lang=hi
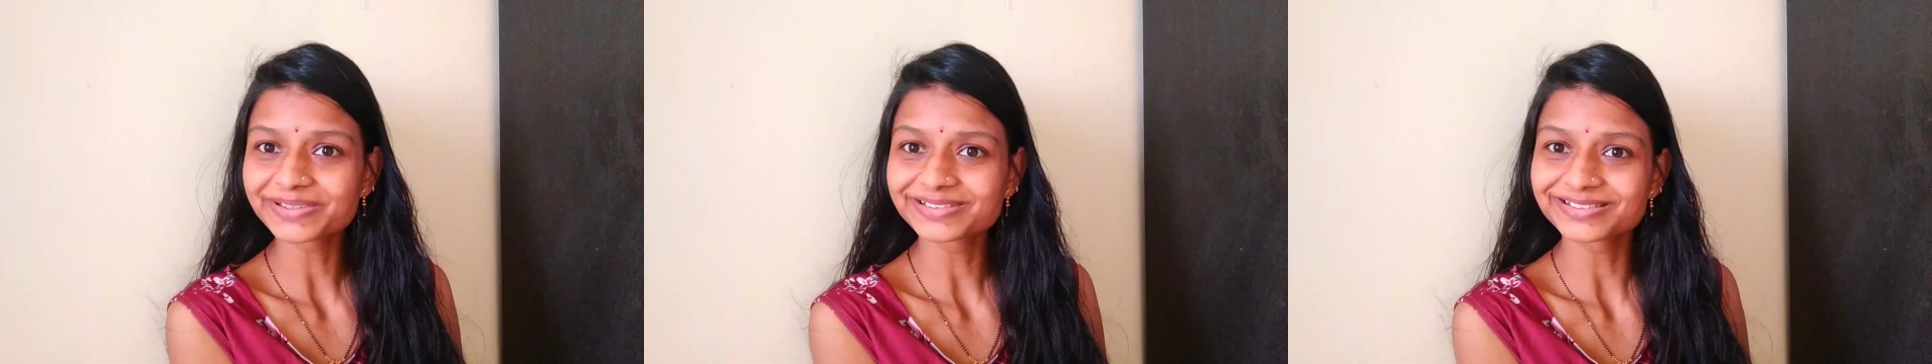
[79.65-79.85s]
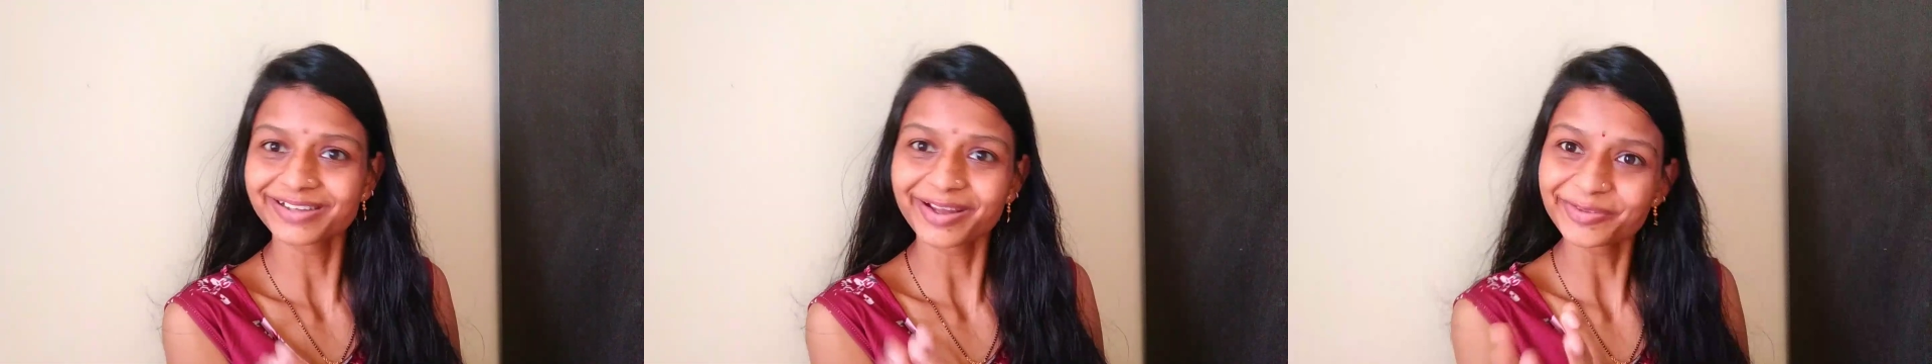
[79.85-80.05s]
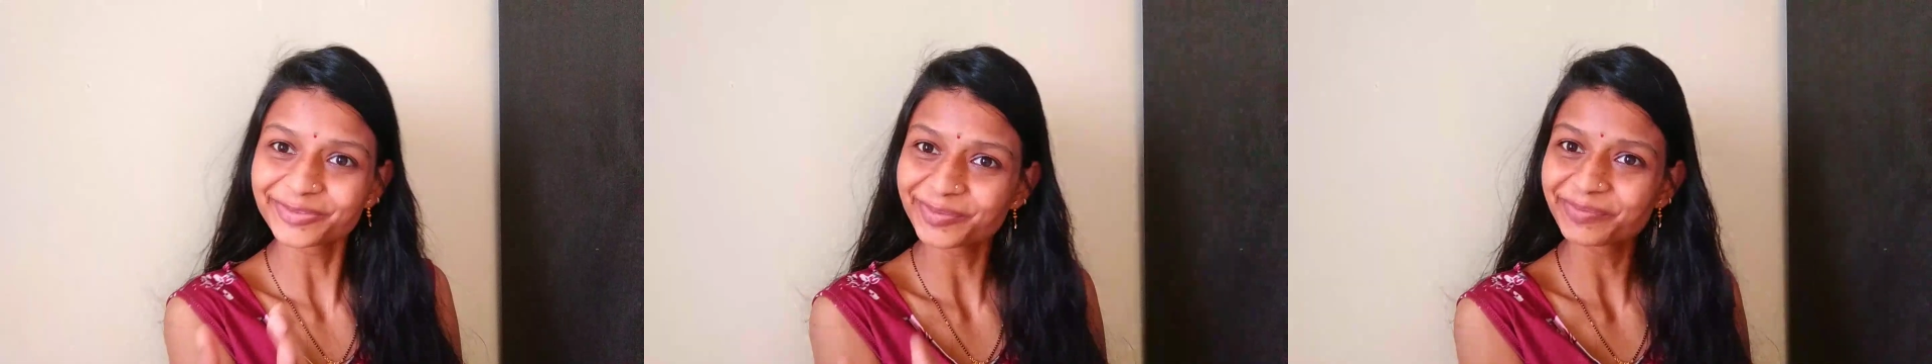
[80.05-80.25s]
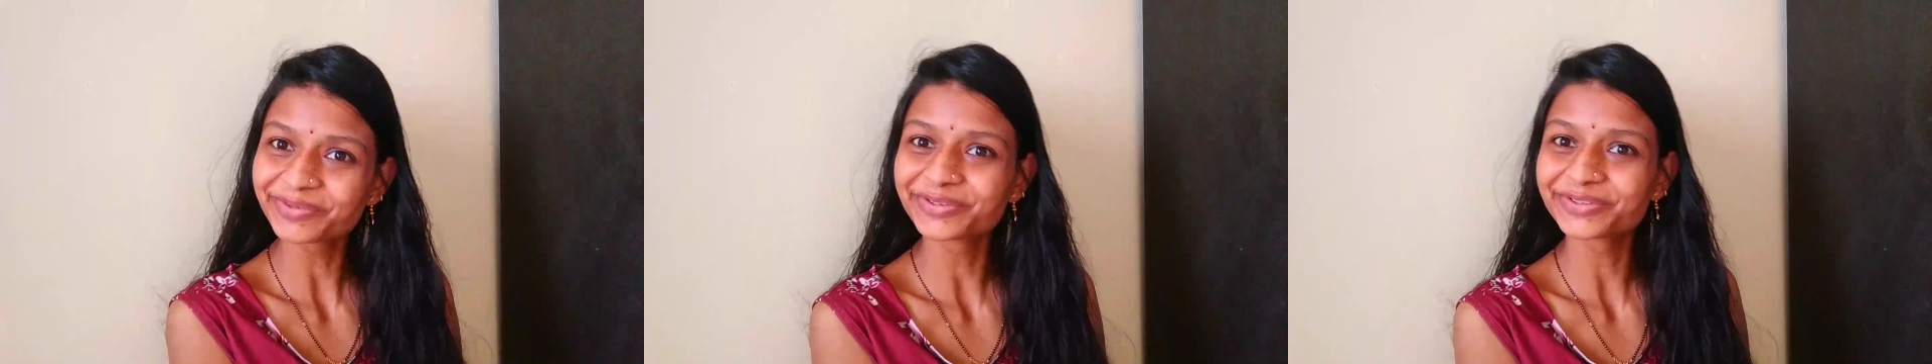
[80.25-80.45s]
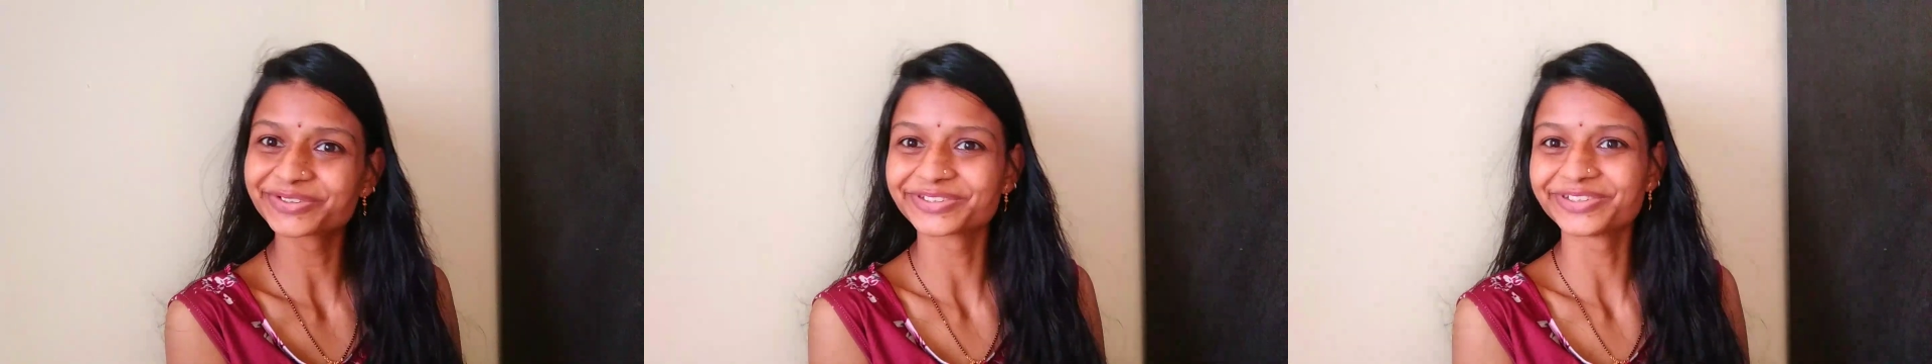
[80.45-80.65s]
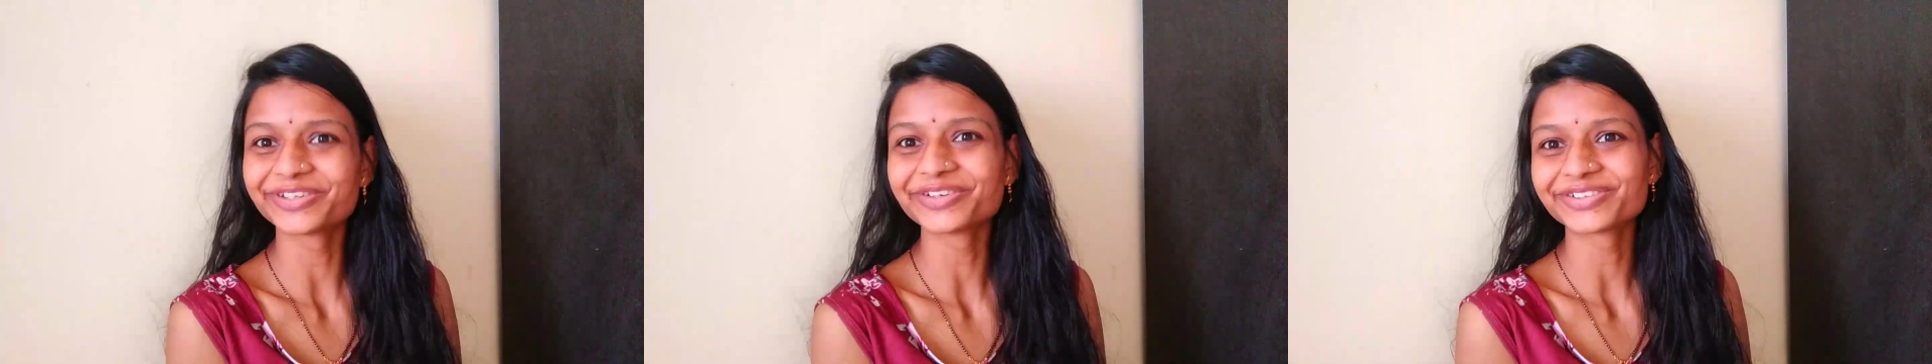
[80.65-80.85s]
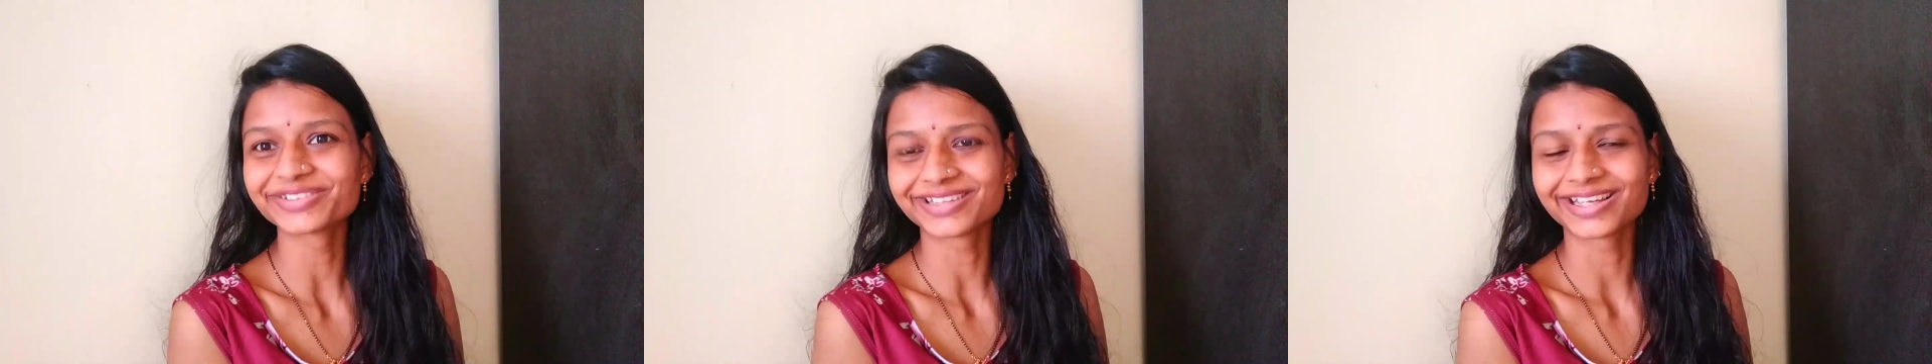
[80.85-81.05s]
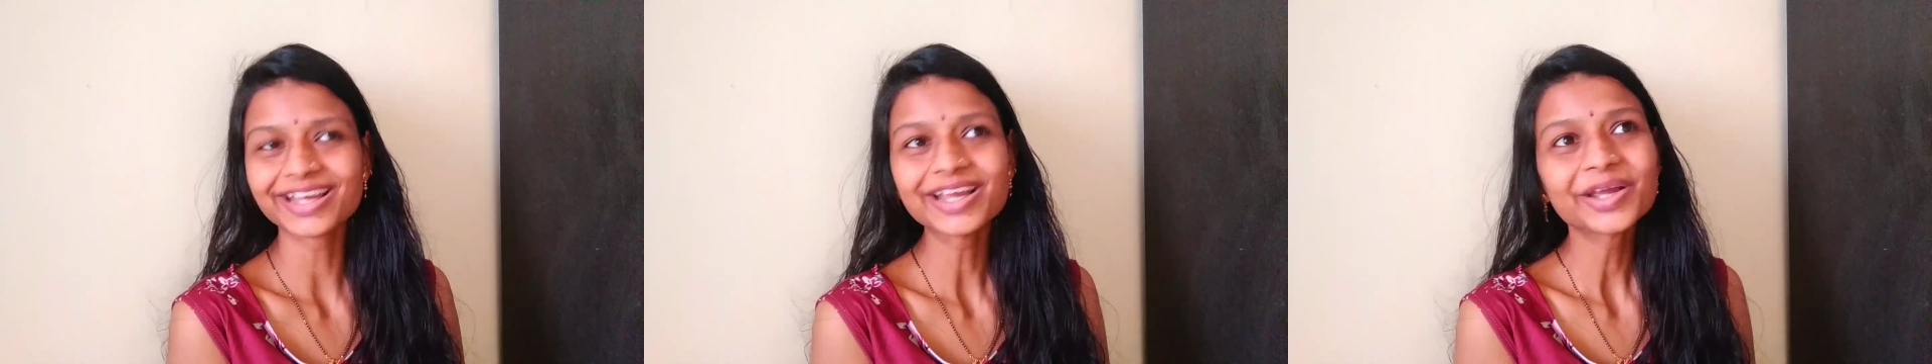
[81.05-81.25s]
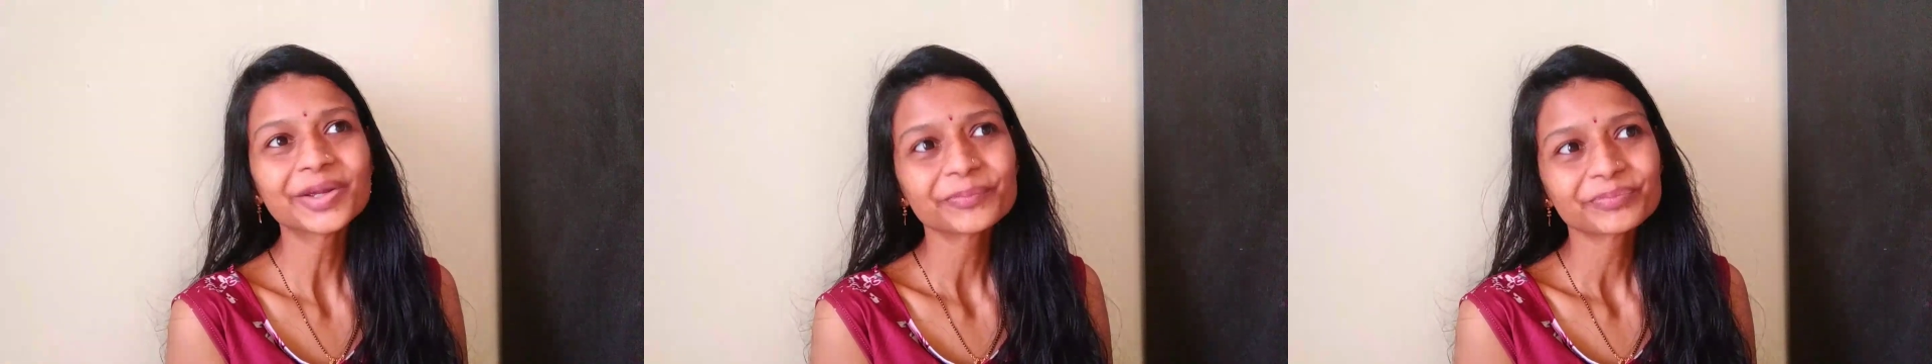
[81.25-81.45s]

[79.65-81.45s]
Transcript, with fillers: परसेंट आए तो भी खुश नहीं होते